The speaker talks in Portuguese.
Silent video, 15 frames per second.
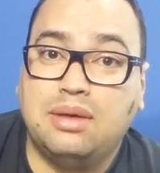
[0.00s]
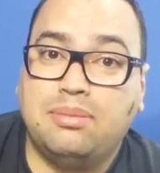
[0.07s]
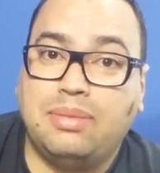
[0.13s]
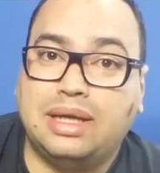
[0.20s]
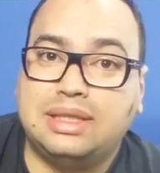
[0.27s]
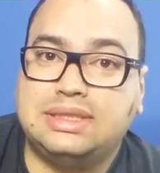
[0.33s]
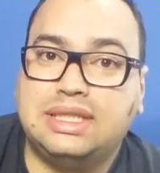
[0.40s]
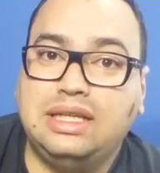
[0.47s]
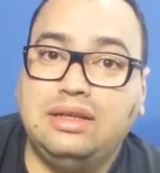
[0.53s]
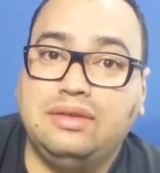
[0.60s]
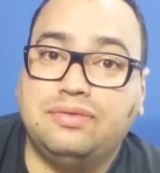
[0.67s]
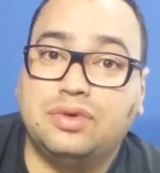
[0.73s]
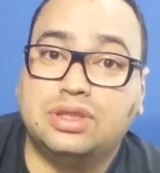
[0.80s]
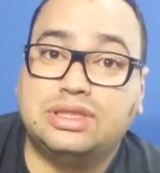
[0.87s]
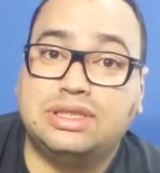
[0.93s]
mas sim
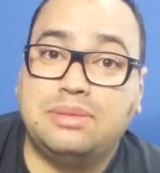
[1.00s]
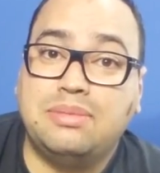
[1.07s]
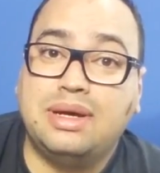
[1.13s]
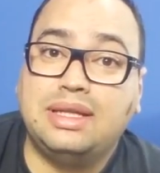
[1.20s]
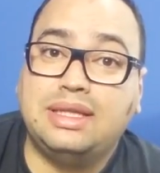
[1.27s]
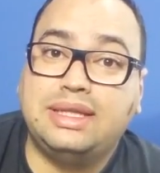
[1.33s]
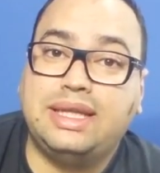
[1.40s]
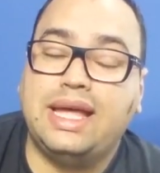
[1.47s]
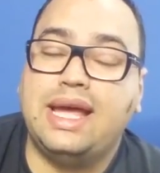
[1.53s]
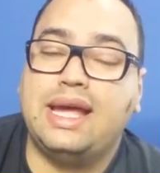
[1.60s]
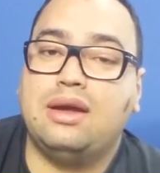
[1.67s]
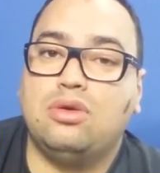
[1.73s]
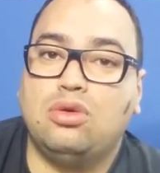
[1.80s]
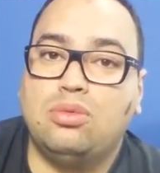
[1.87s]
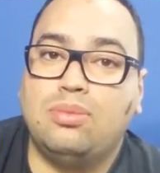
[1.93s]
você
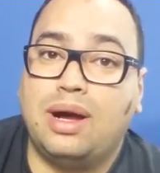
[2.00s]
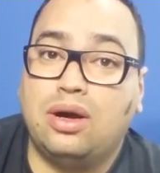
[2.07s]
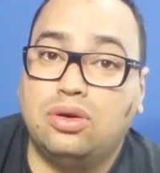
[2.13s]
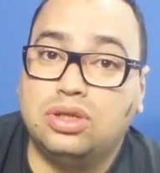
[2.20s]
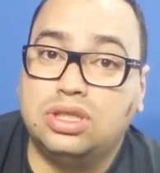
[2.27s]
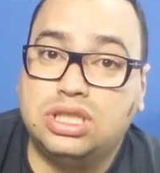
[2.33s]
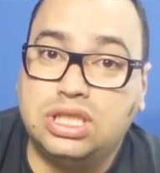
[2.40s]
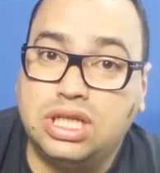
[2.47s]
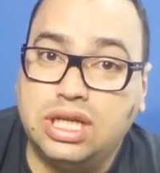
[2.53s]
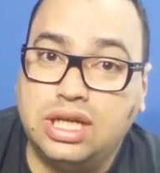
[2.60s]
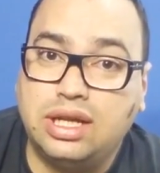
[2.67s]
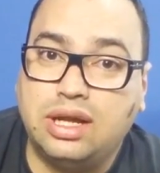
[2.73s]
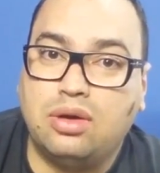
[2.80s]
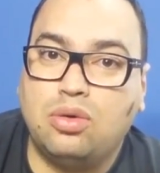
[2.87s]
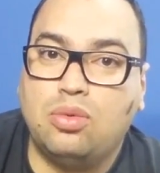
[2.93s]
manter uma
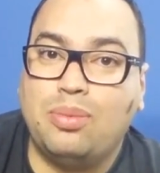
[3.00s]
rotina,